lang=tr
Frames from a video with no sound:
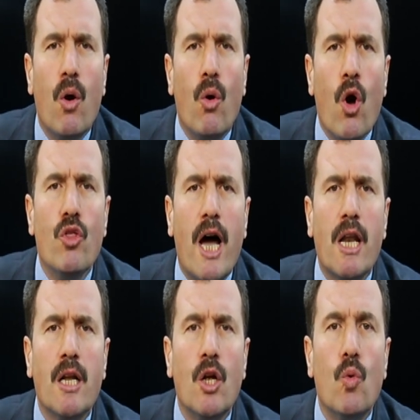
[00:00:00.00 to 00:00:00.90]

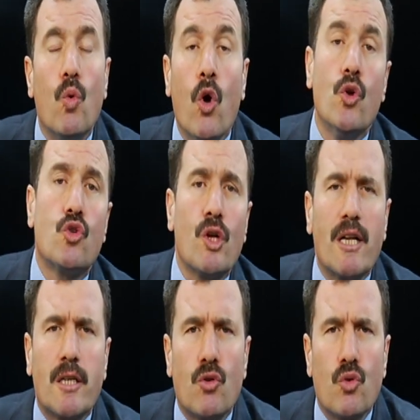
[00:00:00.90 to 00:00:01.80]
Onlar onun için
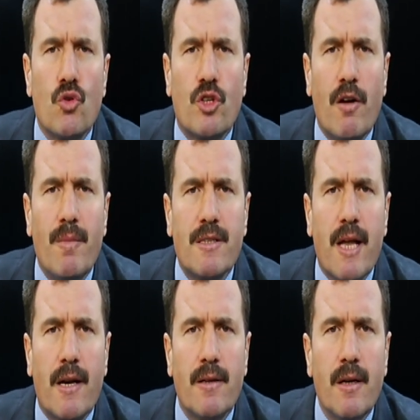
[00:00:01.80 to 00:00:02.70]
Atatürk'ü
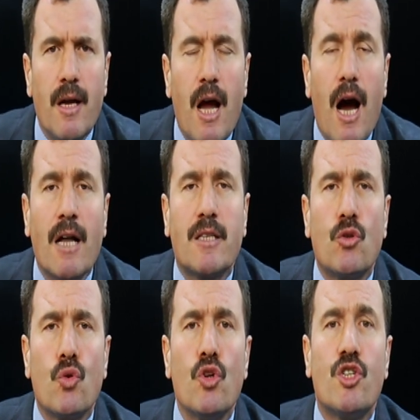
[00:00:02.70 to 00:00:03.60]
sevmezler.
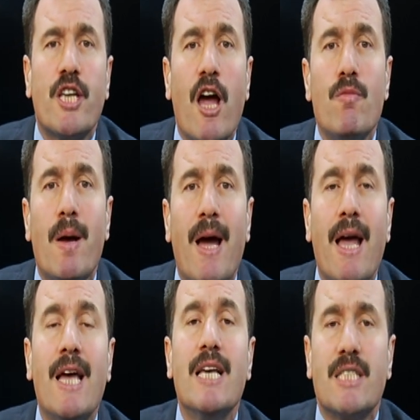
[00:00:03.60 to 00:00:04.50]
Atatürk'ü sevmeme
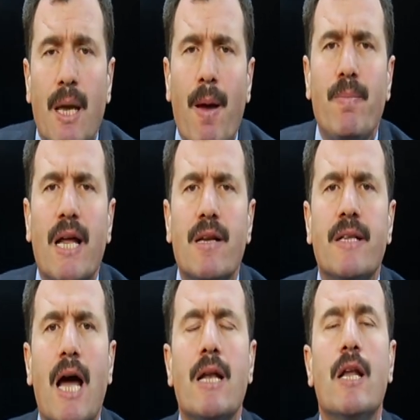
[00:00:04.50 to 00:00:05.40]

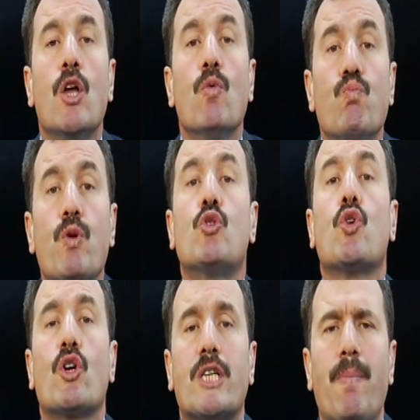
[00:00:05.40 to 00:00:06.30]
sebeplerinden
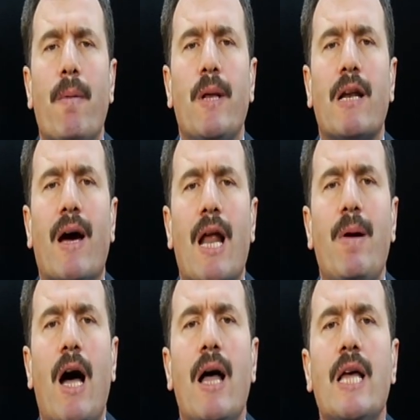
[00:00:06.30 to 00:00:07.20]
birçok sebepler var
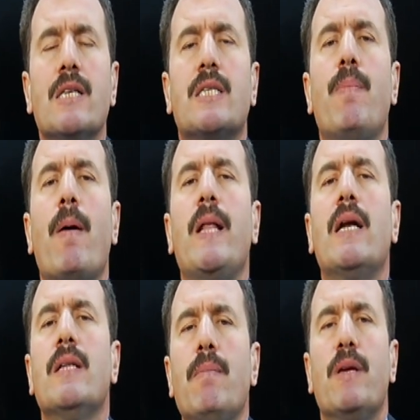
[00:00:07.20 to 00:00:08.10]
ama
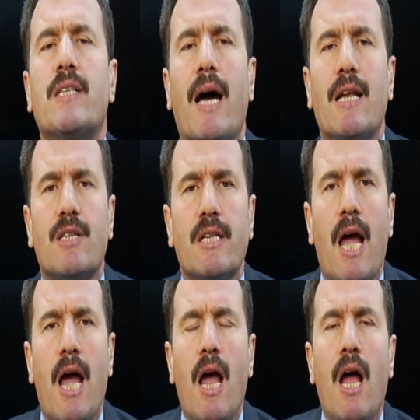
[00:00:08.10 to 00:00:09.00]
sebeplerinden bir tanesi
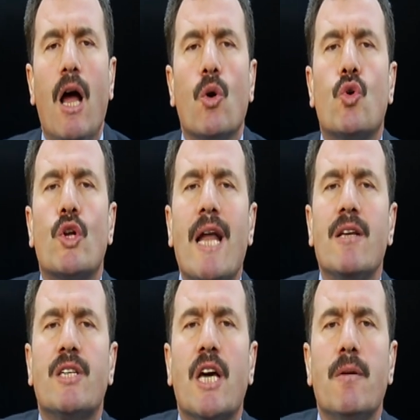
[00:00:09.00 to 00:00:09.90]
de Kur'an-ı
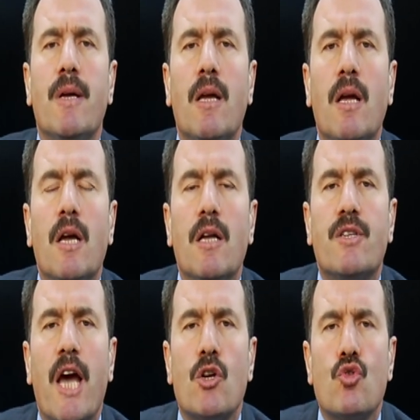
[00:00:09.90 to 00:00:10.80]
Kerim'i
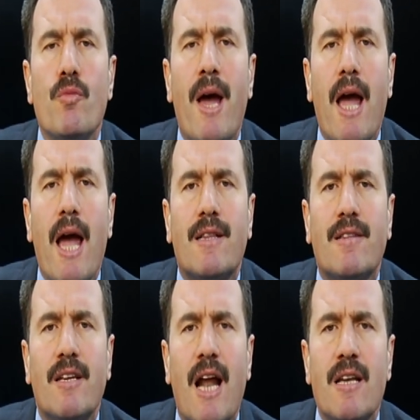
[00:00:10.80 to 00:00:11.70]
tercüme
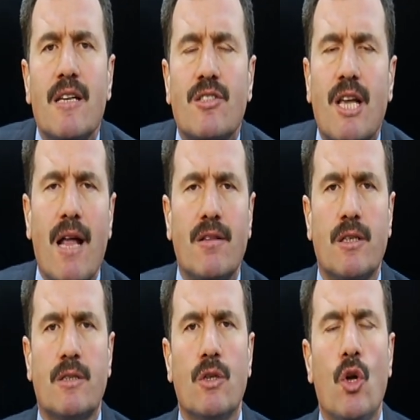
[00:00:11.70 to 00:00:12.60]
ettiren insandır.